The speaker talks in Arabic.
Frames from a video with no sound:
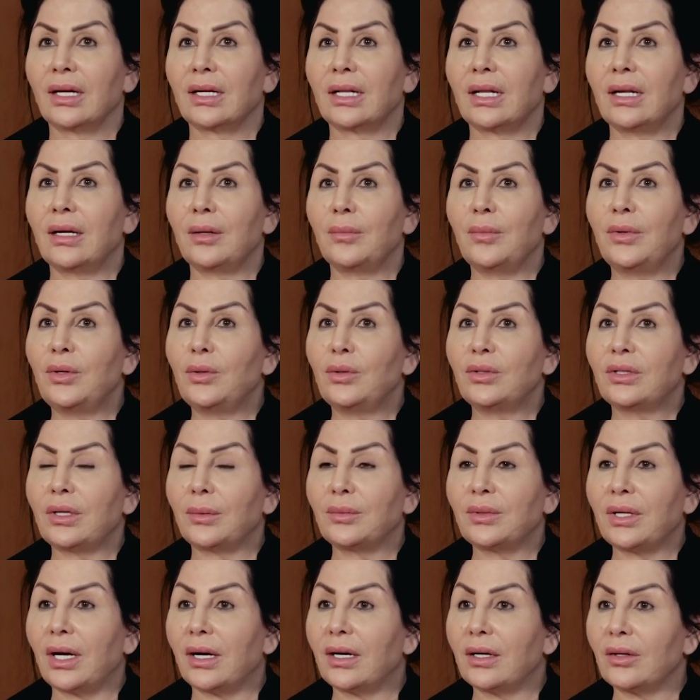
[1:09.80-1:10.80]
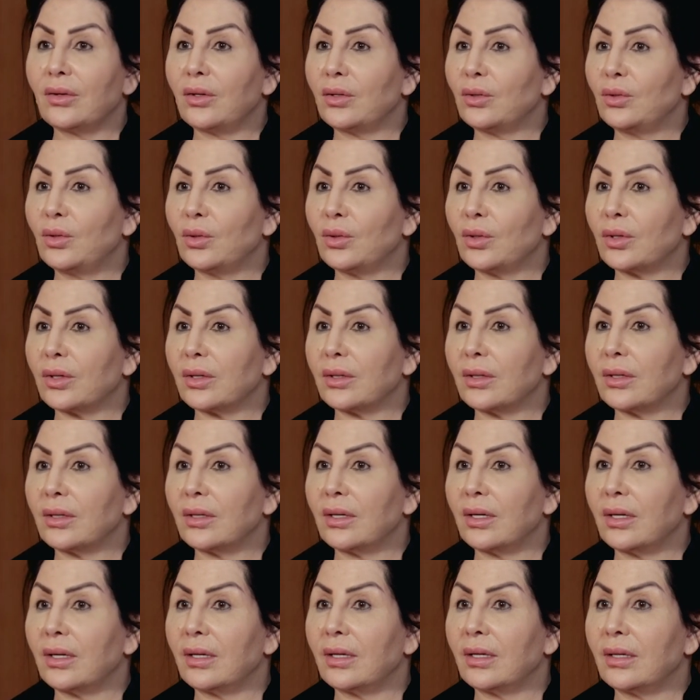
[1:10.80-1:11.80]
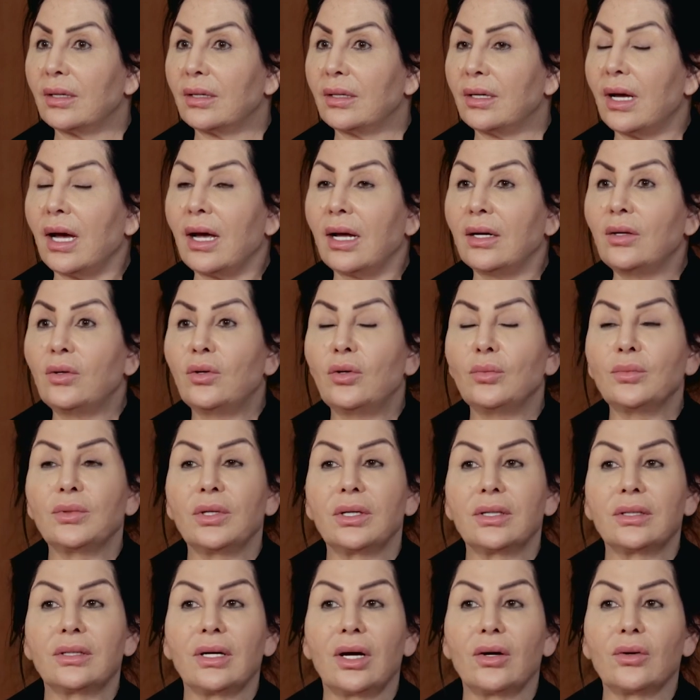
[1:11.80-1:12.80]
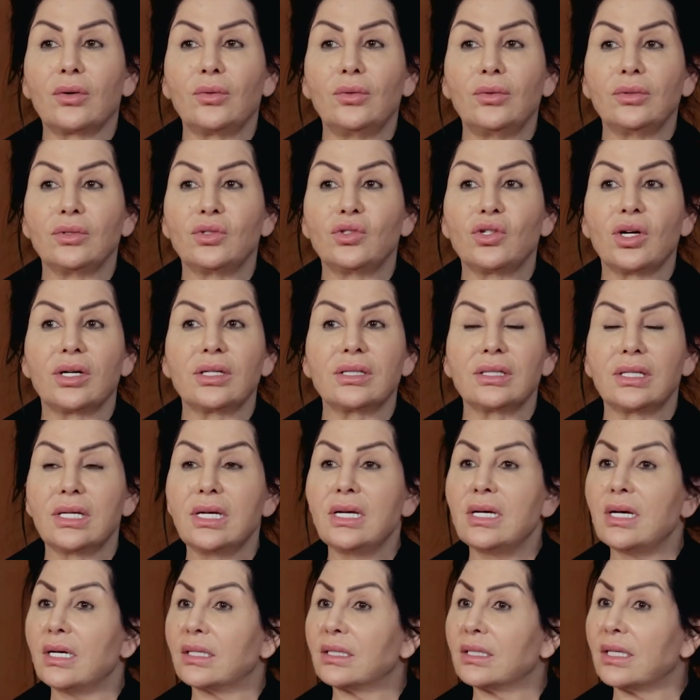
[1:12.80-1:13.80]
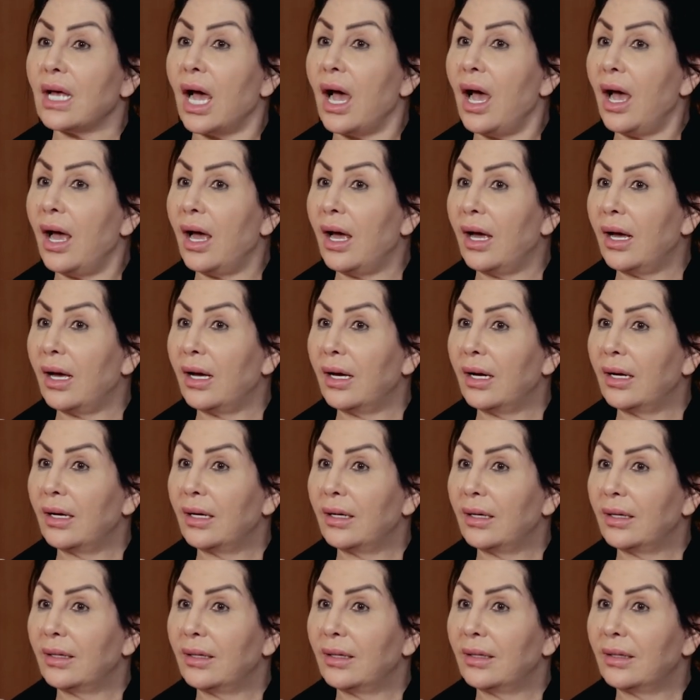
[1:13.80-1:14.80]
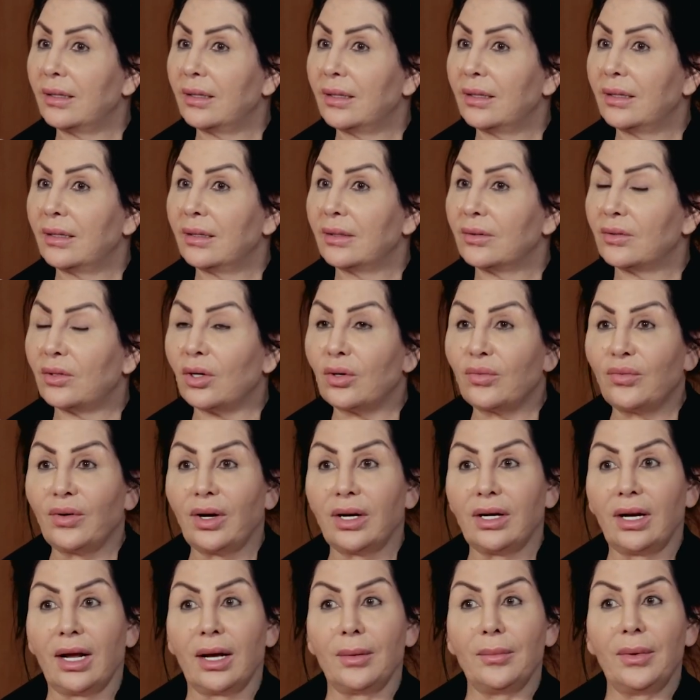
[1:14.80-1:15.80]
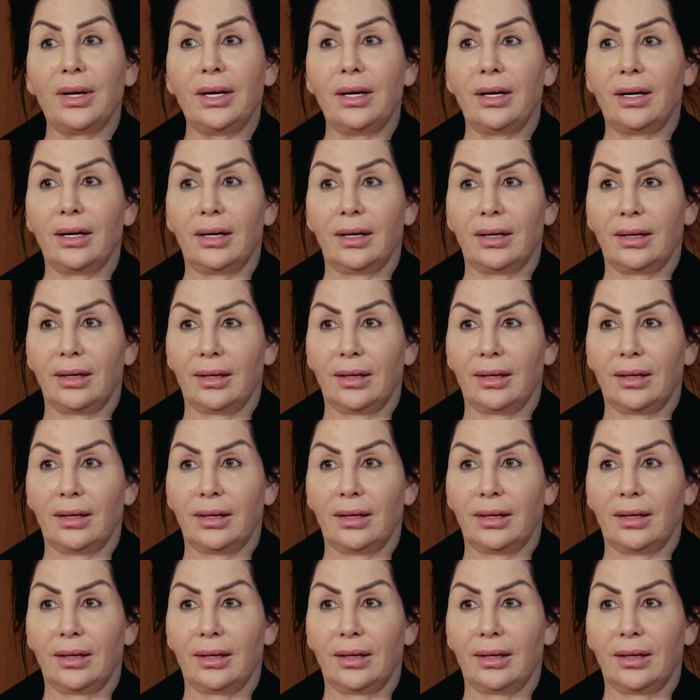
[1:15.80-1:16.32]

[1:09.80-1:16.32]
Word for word: قلت لها منو أنت بتاخذ الدور؟ يا إنكم تختارون شخصية صح ترفع العمل